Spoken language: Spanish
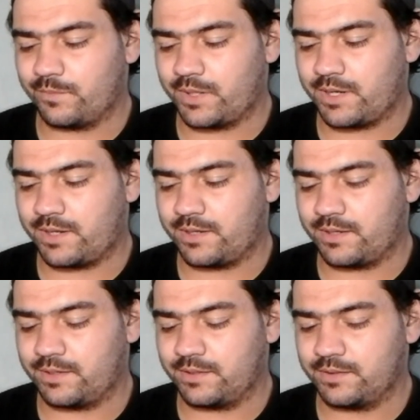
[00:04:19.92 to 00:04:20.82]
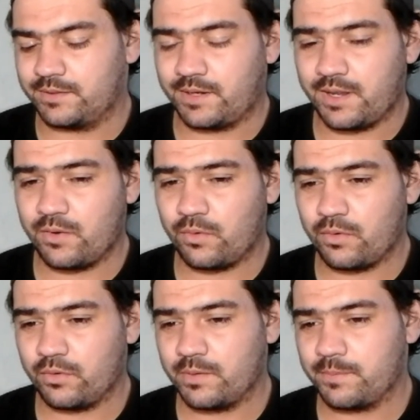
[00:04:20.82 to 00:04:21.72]
para traer un
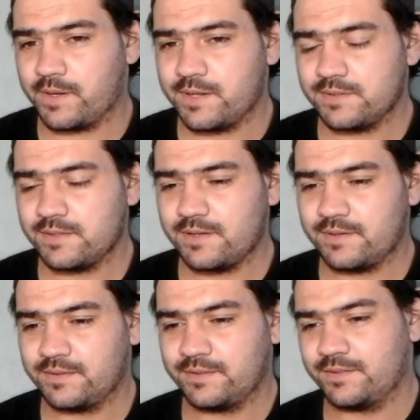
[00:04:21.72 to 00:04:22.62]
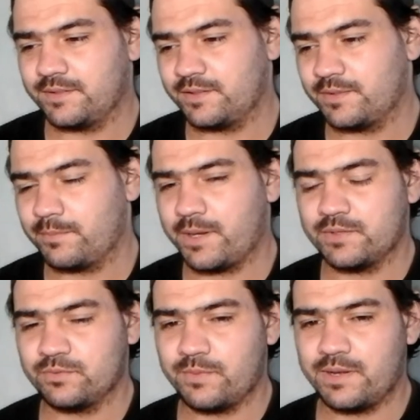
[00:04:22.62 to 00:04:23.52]
juego con experiencia para
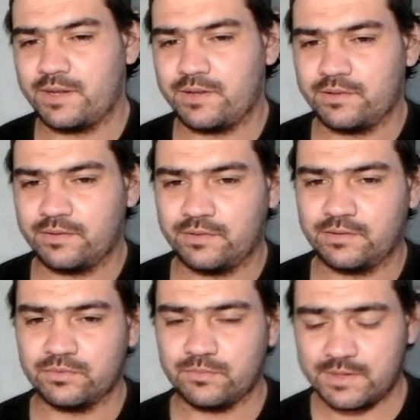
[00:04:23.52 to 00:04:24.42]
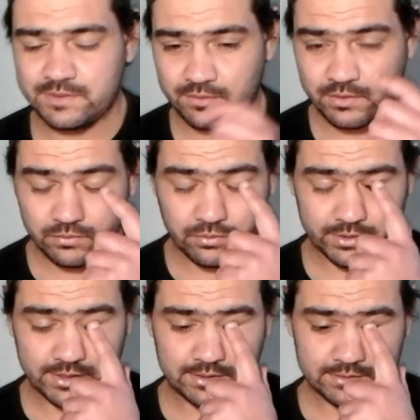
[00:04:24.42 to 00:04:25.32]
sumárselo a los
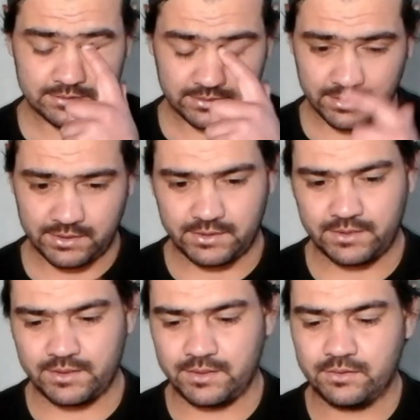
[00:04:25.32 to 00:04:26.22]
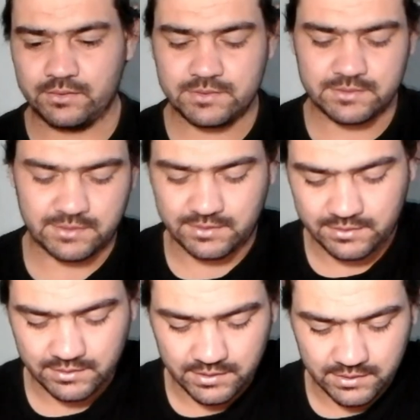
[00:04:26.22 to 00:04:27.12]
juveniles. Entonces sí,
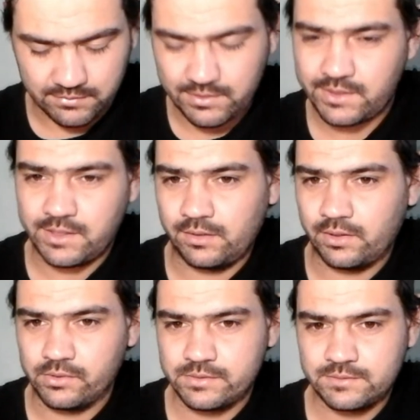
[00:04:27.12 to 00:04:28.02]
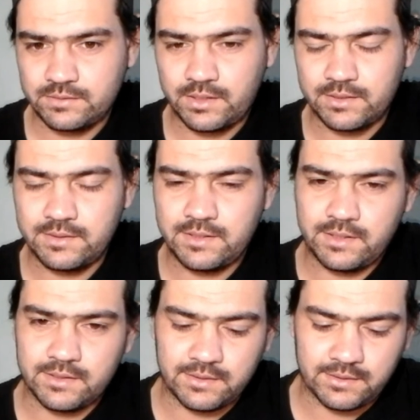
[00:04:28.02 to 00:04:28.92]
eh, voy a elegir las dos, cantera y
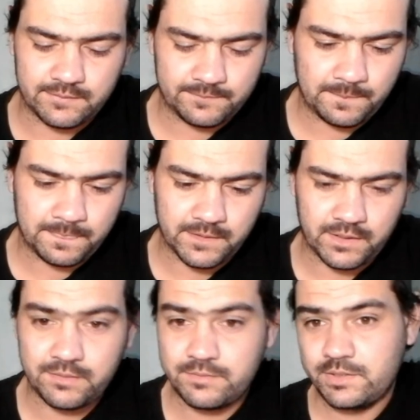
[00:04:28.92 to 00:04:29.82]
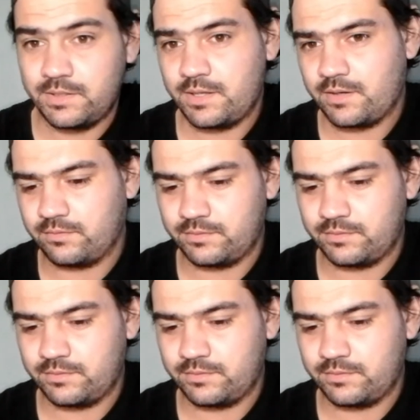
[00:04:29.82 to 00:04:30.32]
cartera, eh, billetera.